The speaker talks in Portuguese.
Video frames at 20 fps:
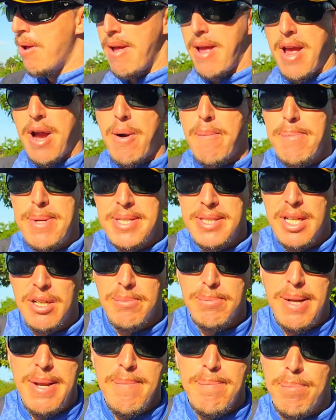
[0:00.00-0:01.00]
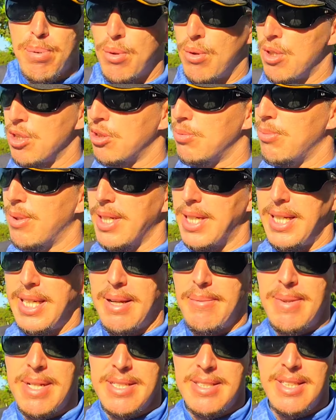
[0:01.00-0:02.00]
É um pesqueiro bem próximo aqui
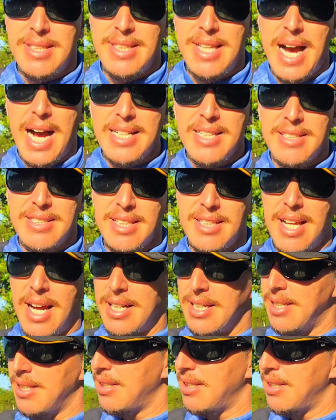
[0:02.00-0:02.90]
à minha cidade, a cidade de